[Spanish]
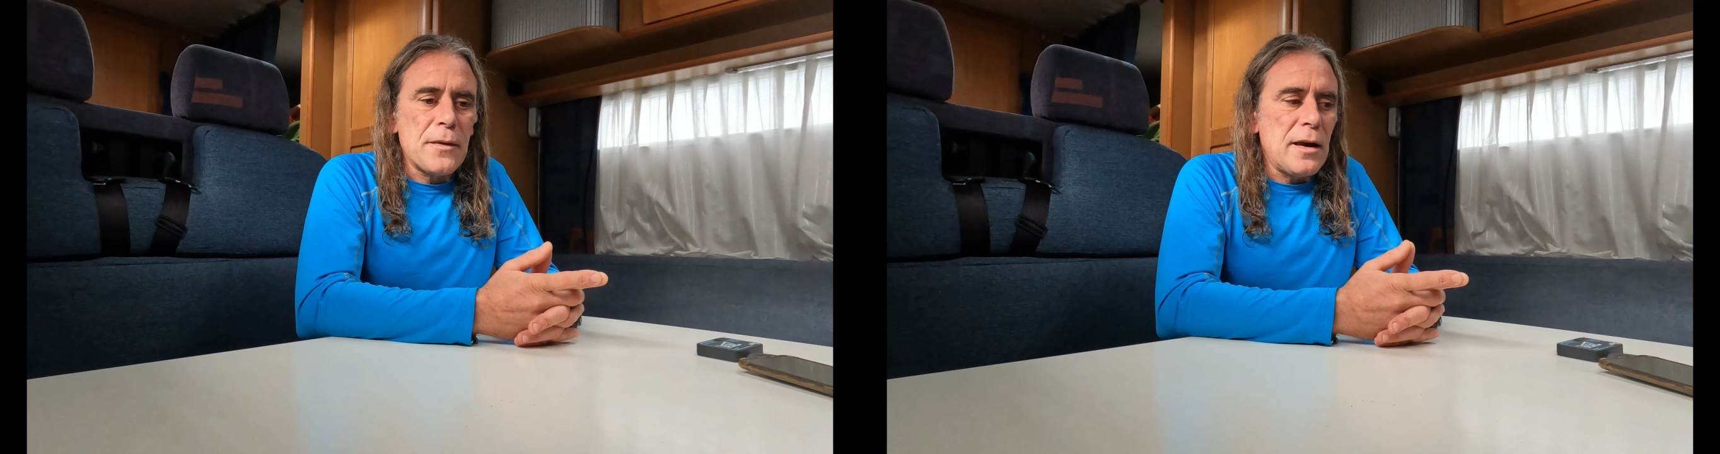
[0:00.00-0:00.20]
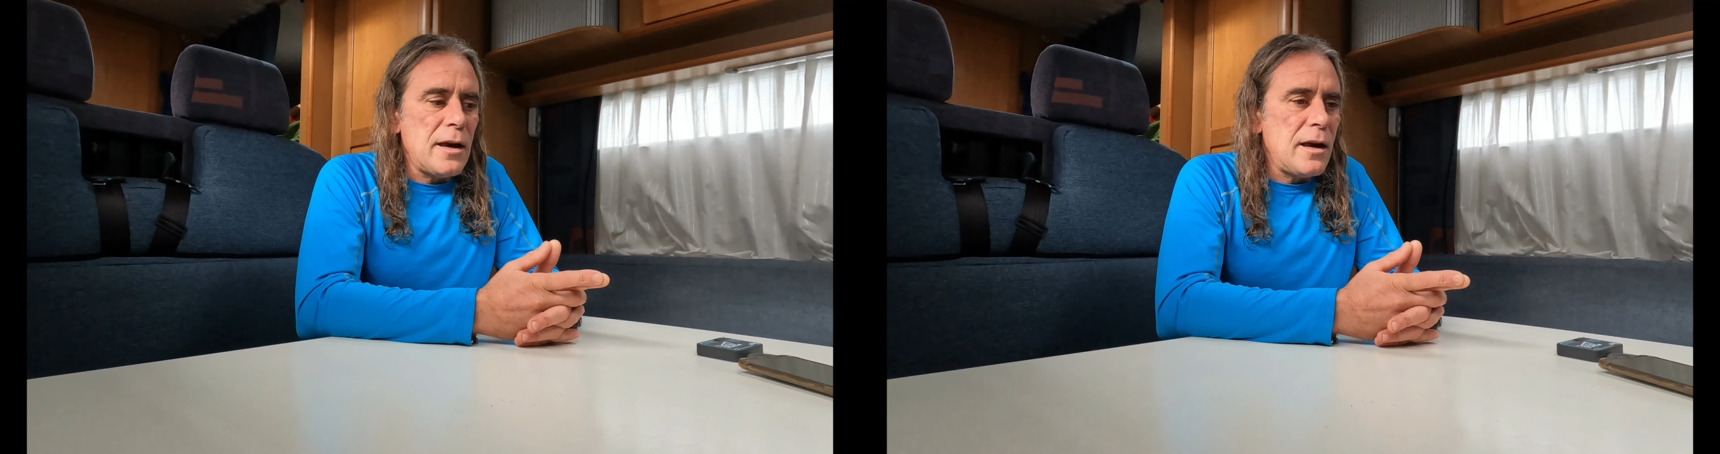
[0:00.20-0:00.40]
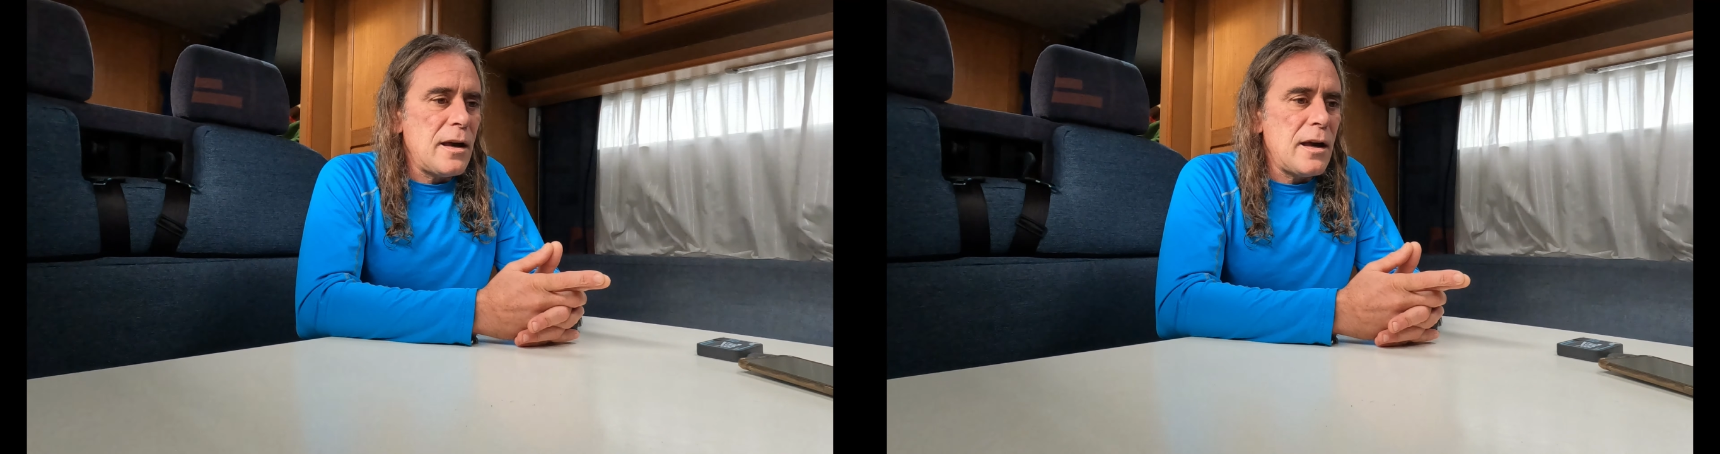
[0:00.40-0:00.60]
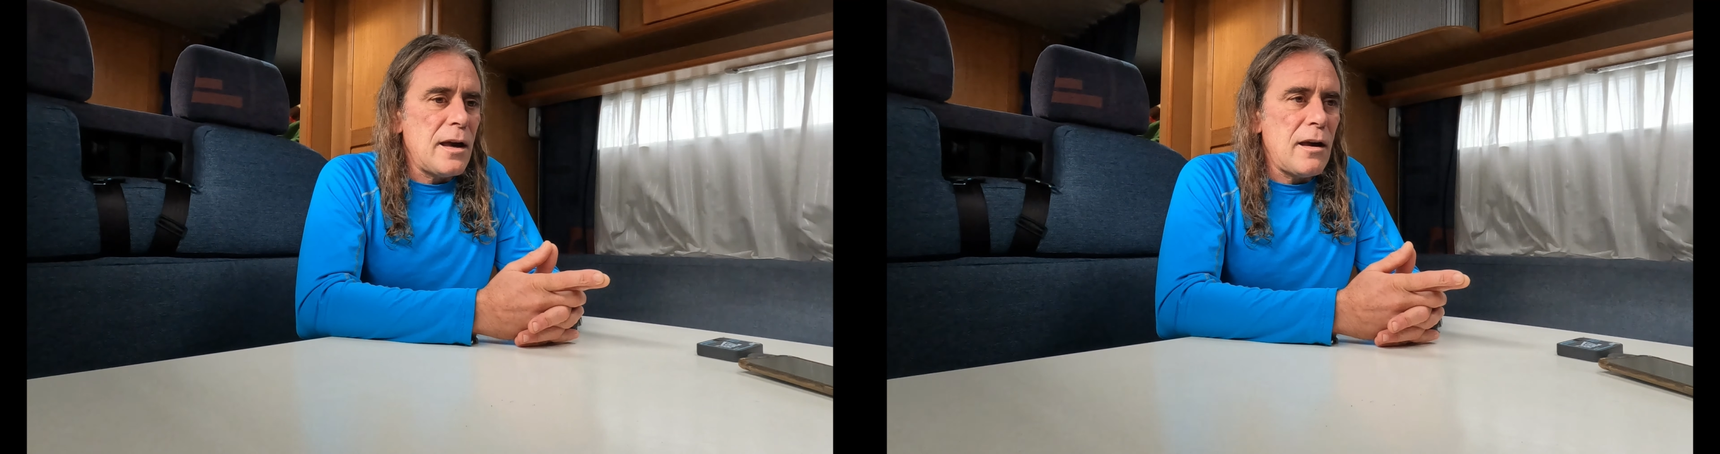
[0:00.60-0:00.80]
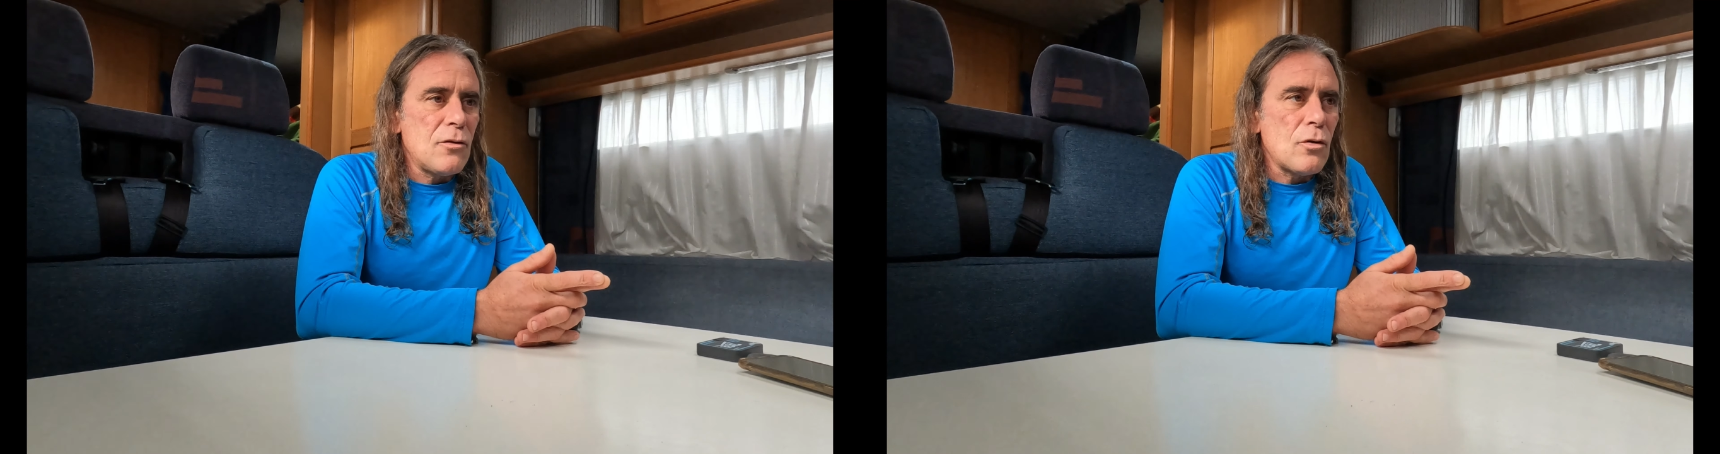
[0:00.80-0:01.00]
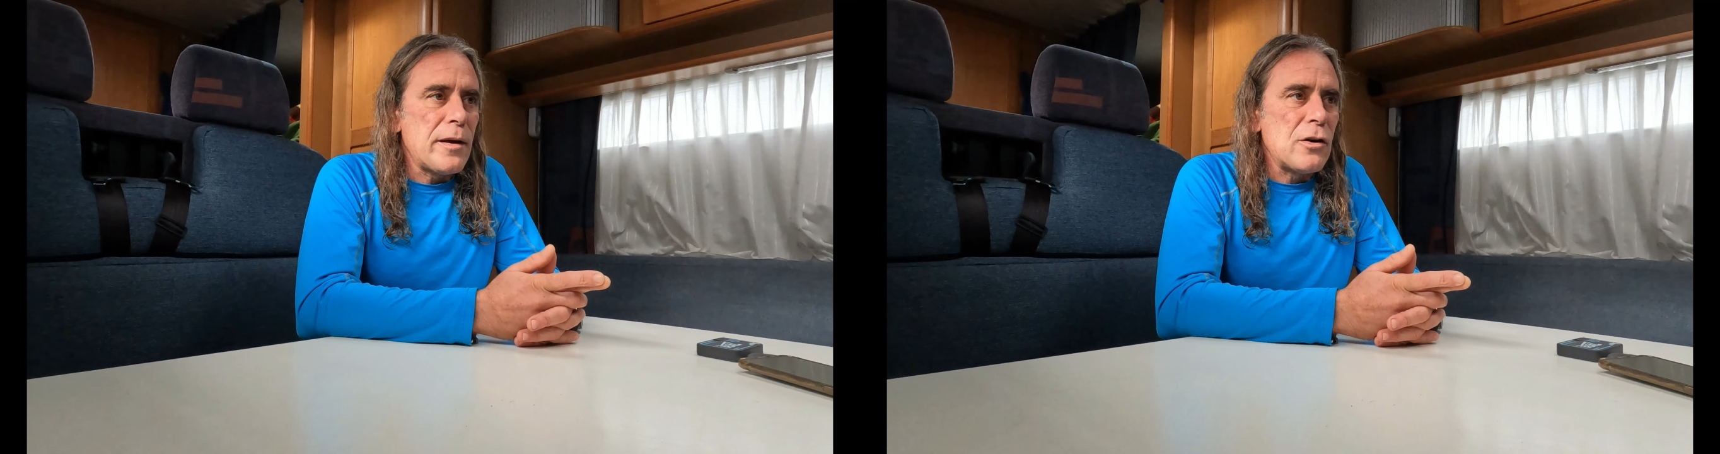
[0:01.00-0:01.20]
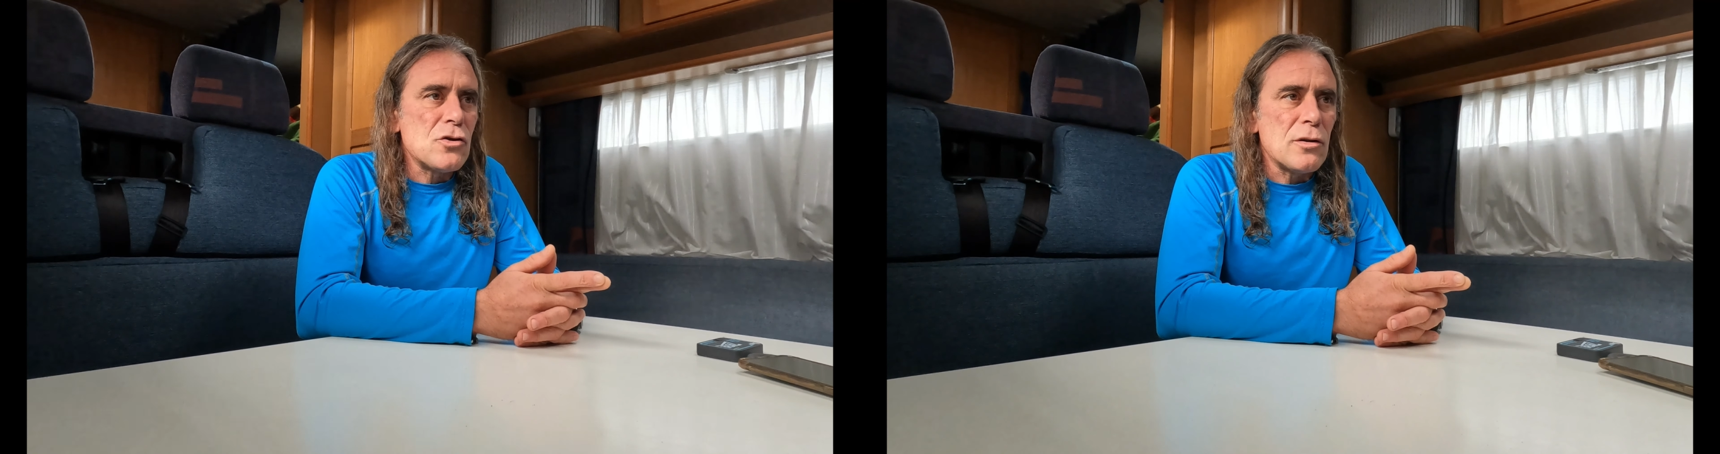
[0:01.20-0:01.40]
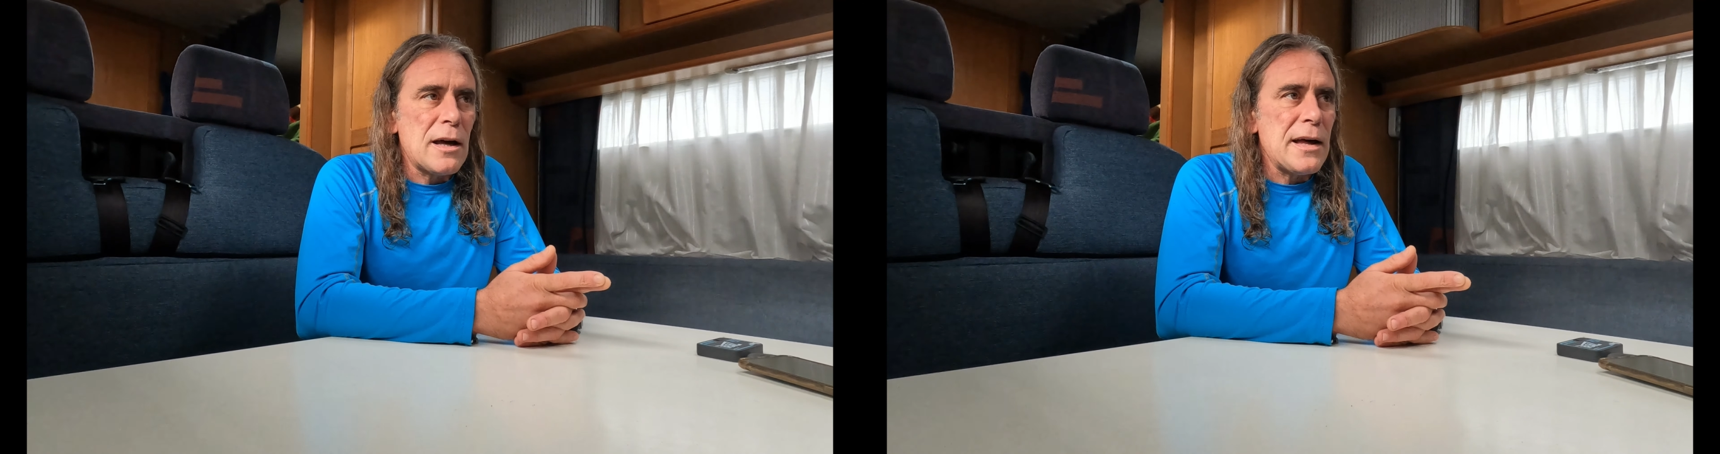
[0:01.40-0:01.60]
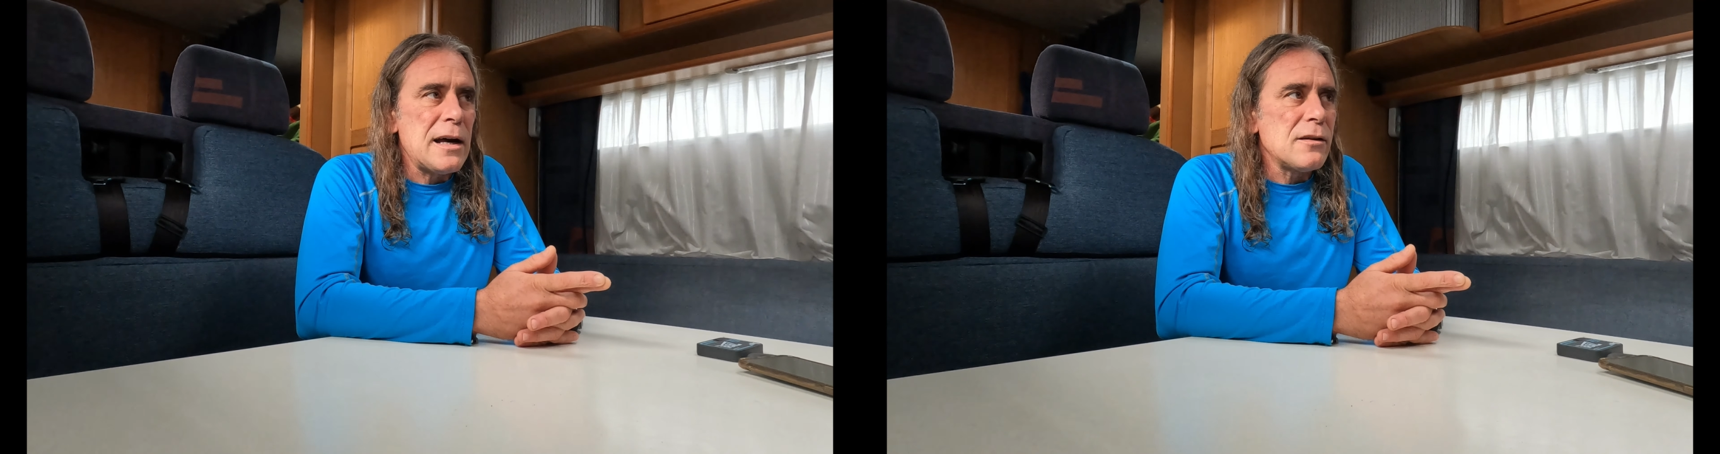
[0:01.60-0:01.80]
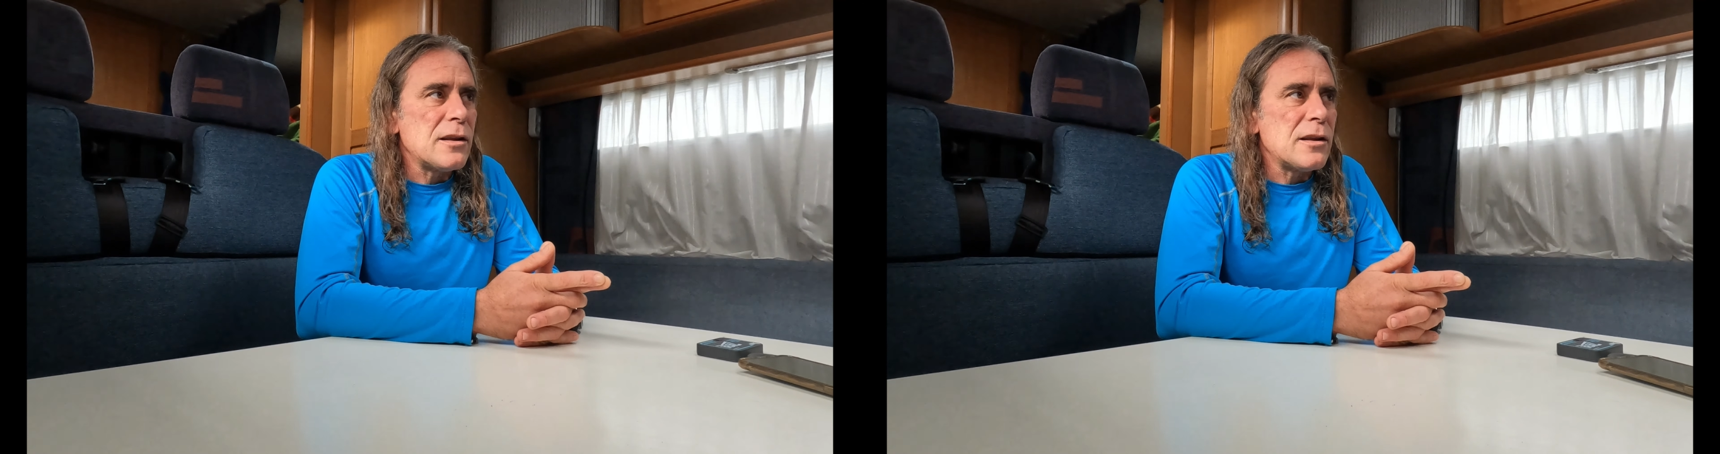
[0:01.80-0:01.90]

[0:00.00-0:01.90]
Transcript: eh, todavía no he hecho nada.